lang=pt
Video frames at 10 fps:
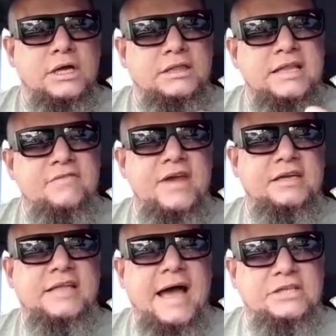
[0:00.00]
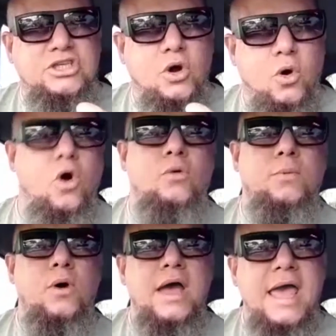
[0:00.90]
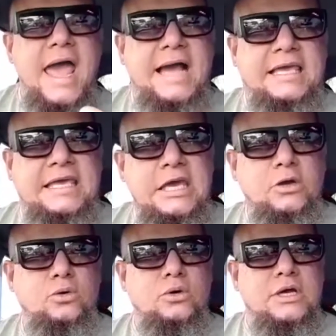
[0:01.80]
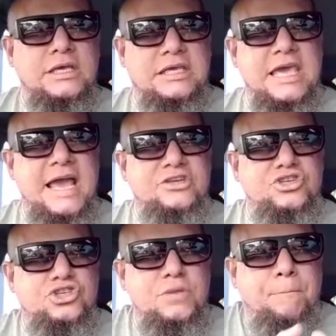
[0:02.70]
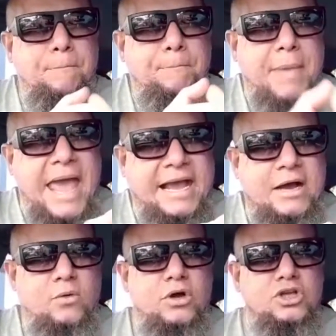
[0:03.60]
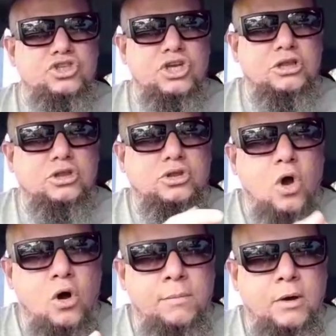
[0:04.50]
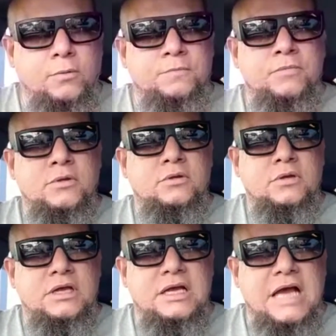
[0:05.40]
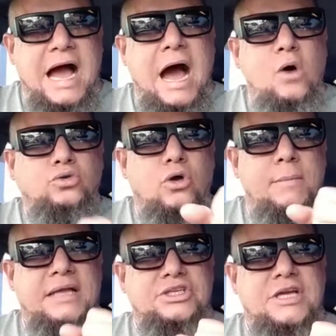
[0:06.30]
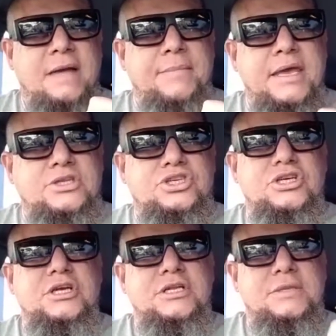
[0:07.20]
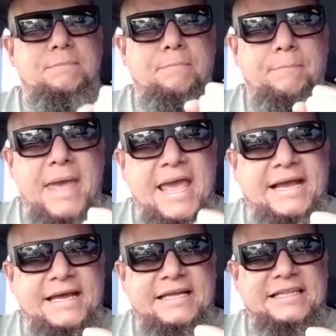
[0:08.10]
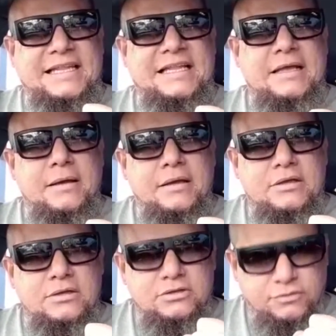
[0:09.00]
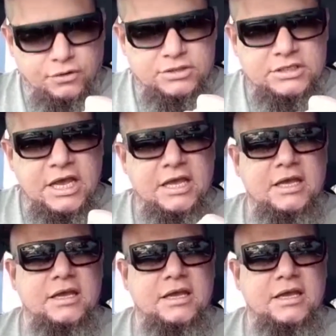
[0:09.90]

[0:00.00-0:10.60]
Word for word: Na verdade, roubo é aquilo que eles te pegam, te tomam, automaticamente pega de você